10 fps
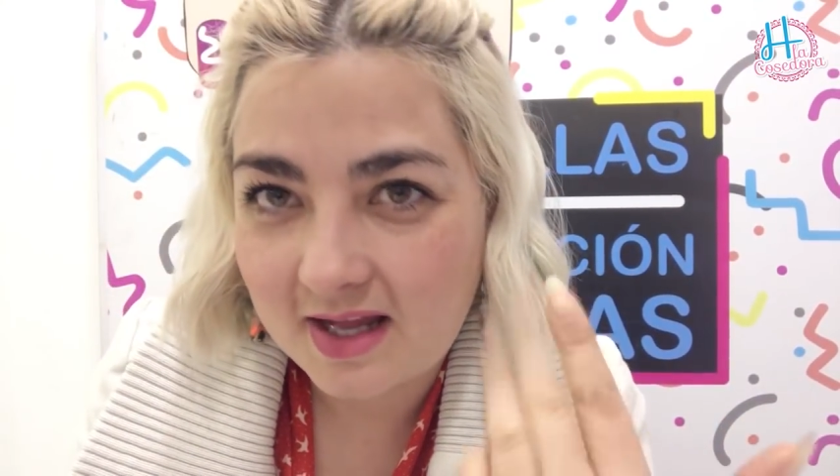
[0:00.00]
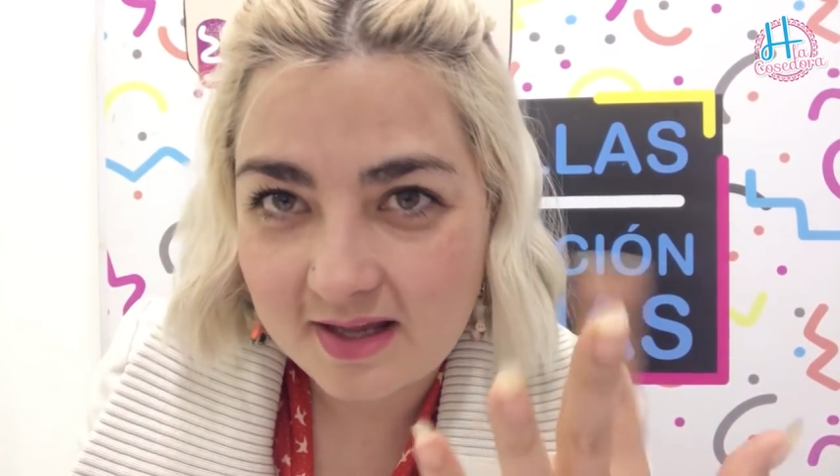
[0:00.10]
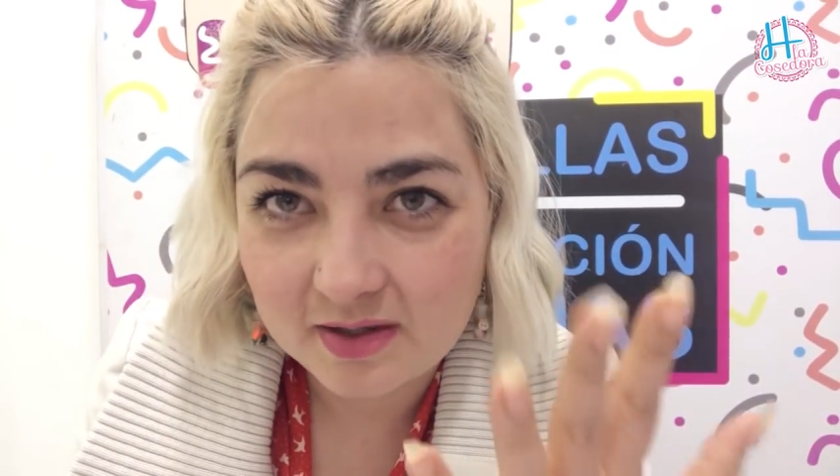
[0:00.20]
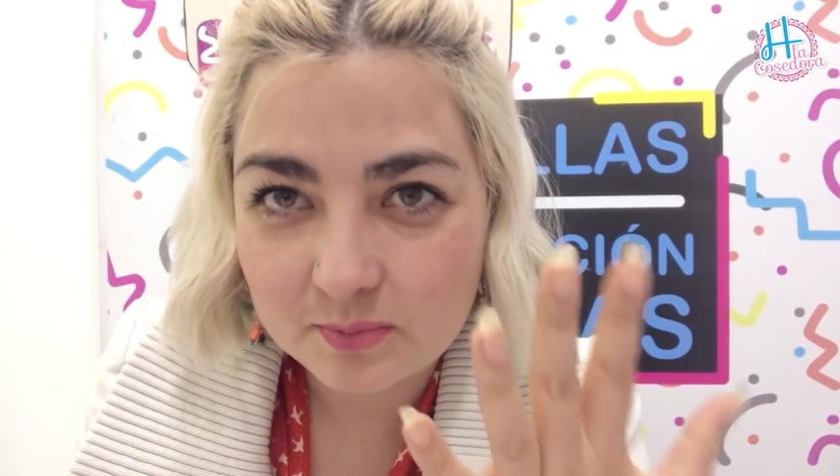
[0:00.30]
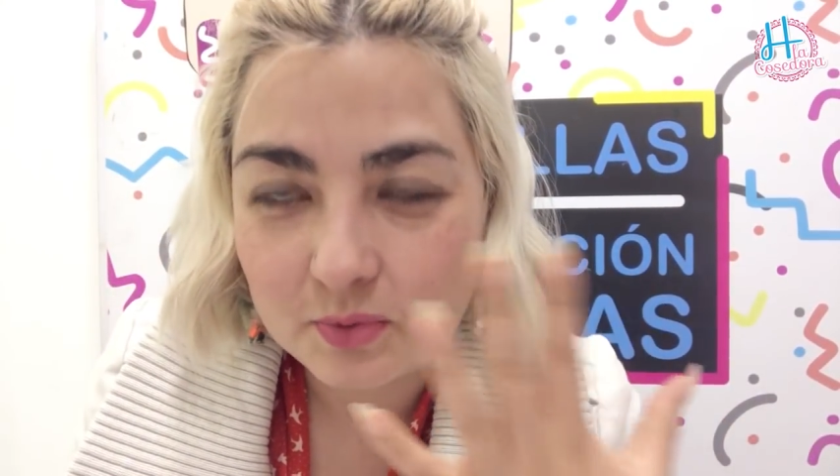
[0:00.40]

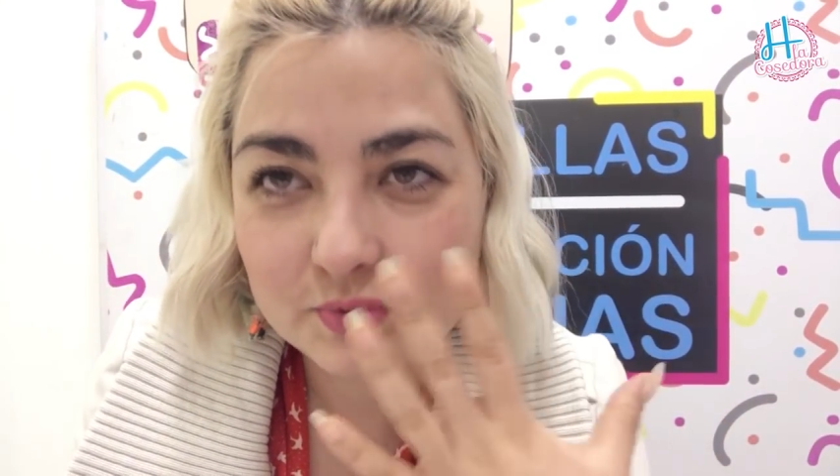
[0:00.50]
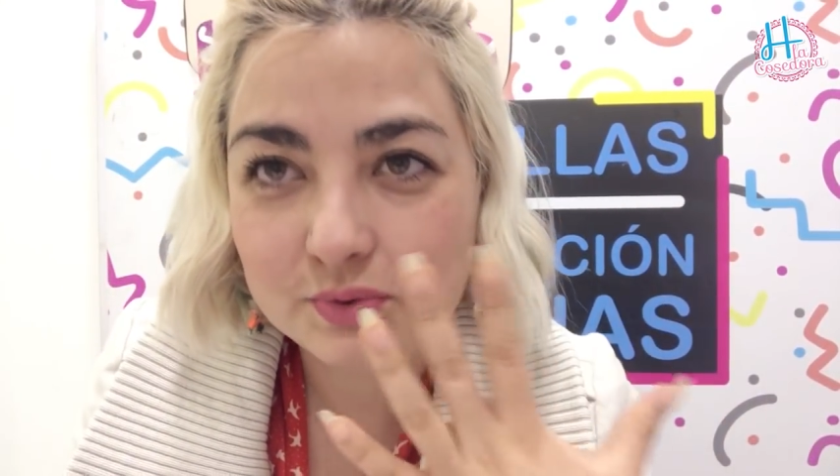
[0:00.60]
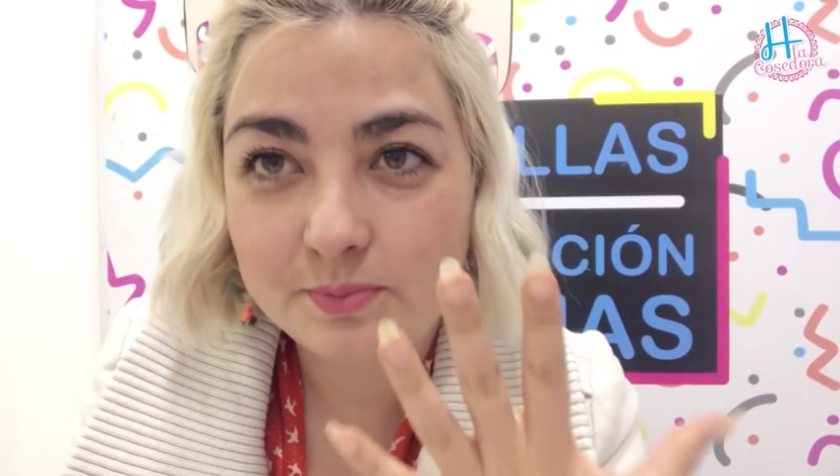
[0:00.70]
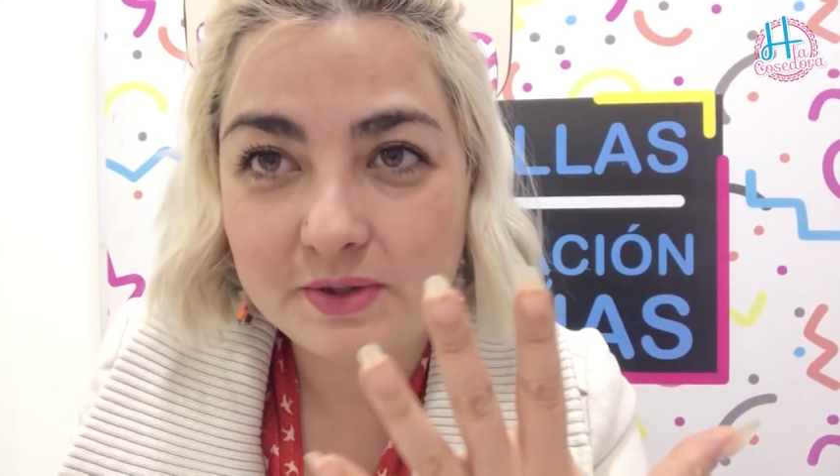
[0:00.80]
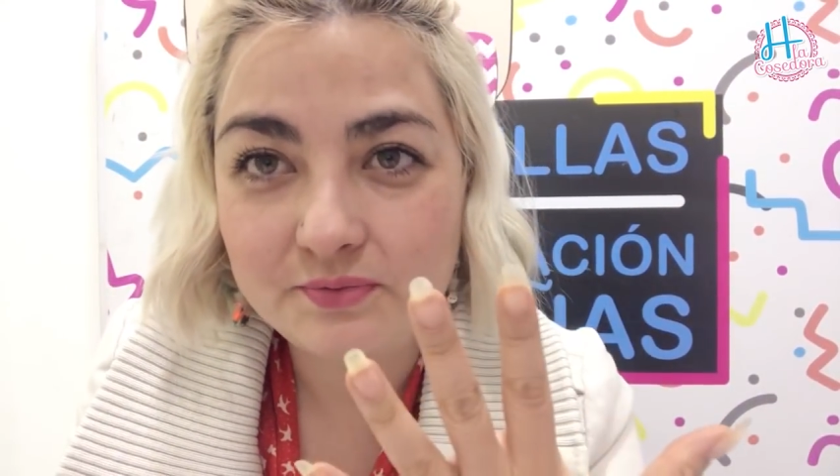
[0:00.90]
nada como
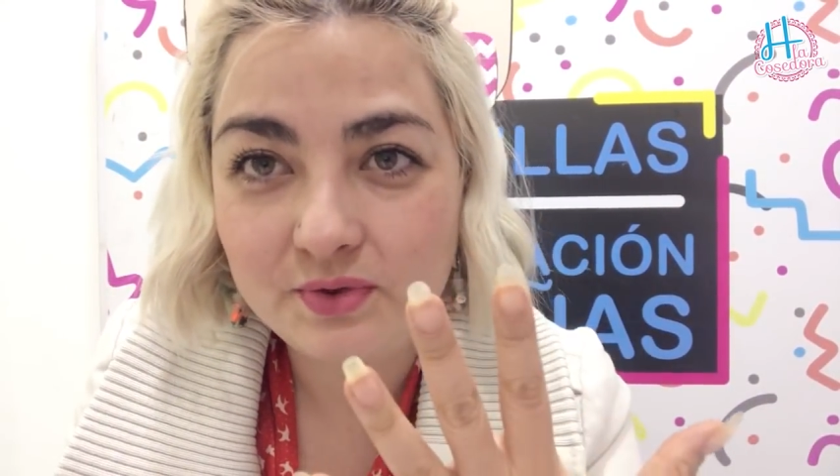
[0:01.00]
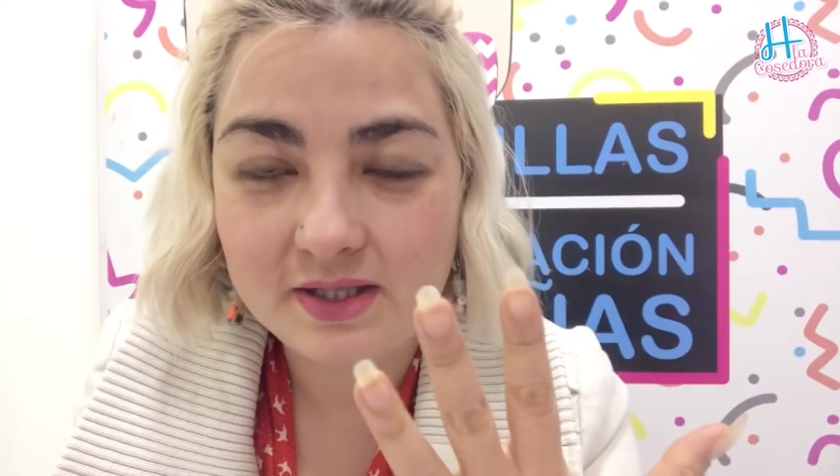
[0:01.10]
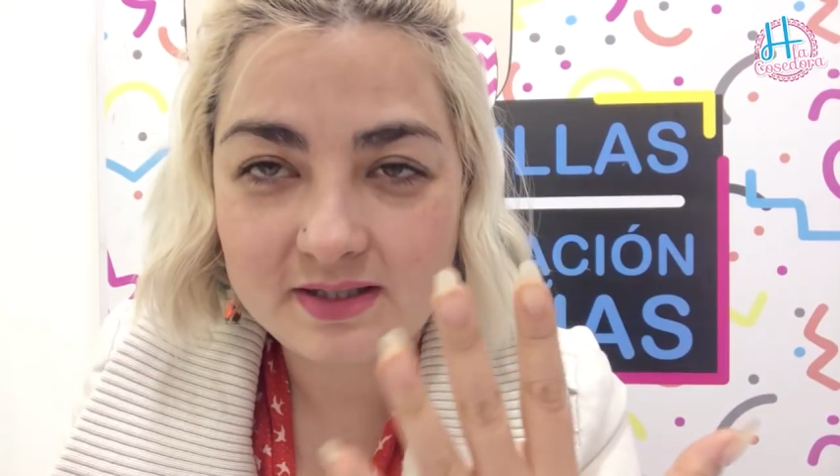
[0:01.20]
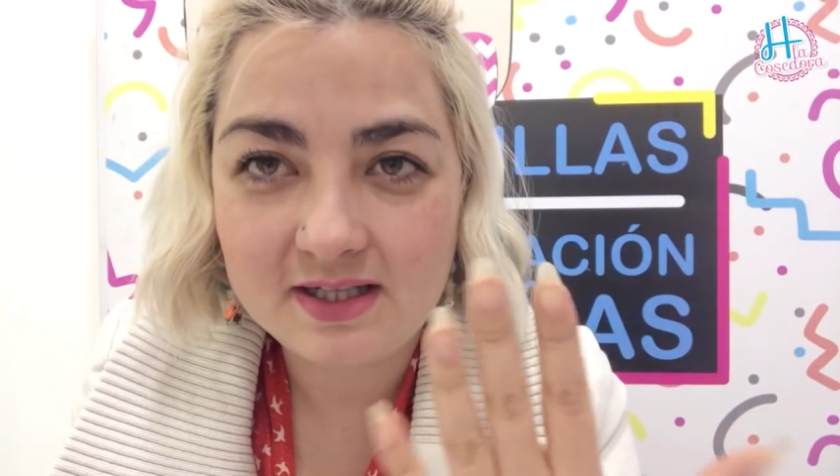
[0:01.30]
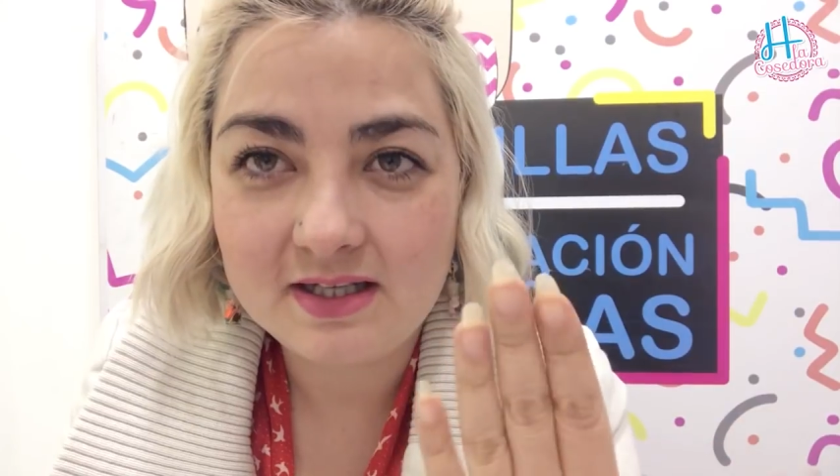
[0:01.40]
súper
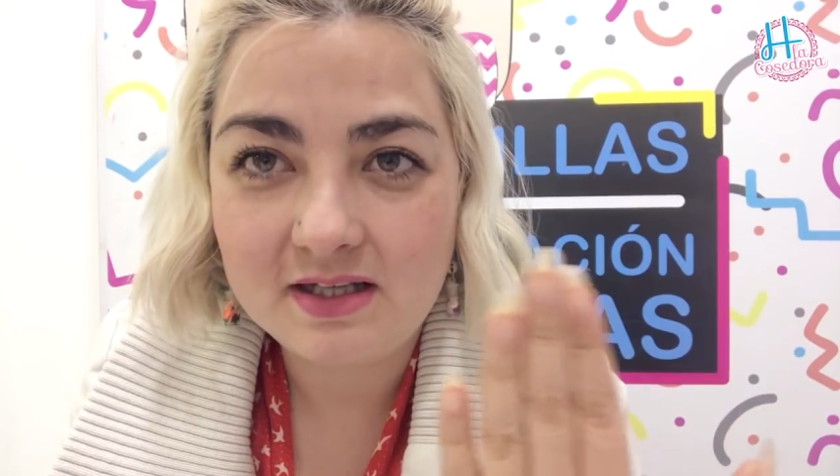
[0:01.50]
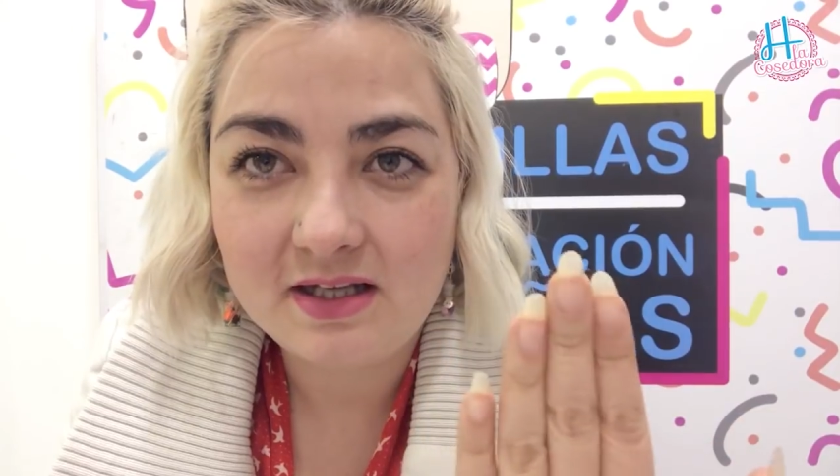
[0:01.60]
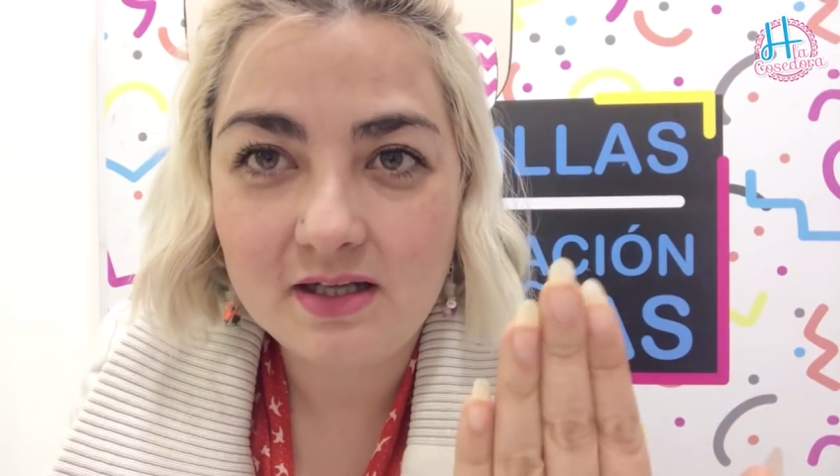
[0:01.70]
fuerte